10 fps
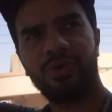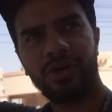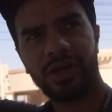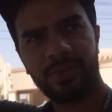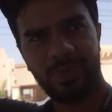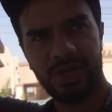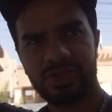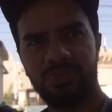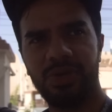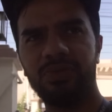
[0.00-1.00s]
प्रोडक्ट
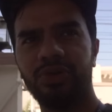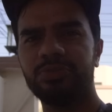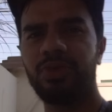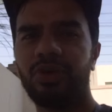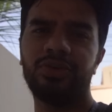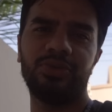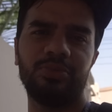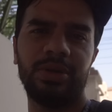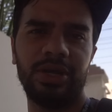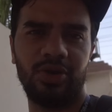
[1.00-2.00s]
प्लेसमेंट वॉज ब्रॉट टू
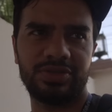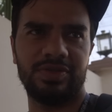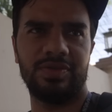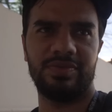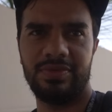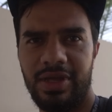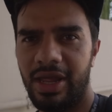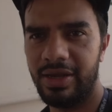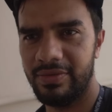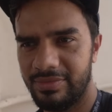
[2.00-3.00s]
यू बाय लॉसन
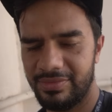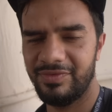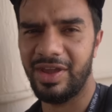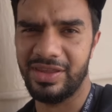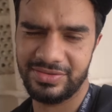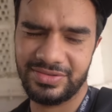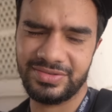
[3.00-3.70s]
एंड वैन